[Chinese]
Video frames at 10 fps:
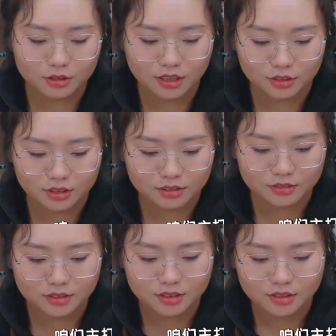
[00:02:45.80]
的好的，
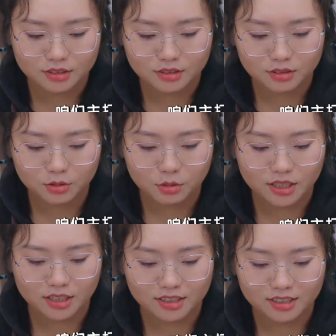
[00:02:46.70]
快
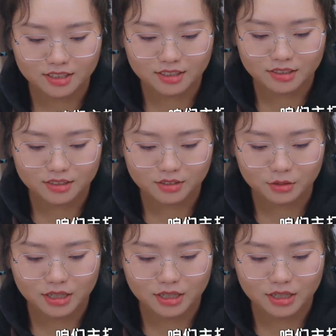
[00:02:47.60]
点。这是后期老师吗？快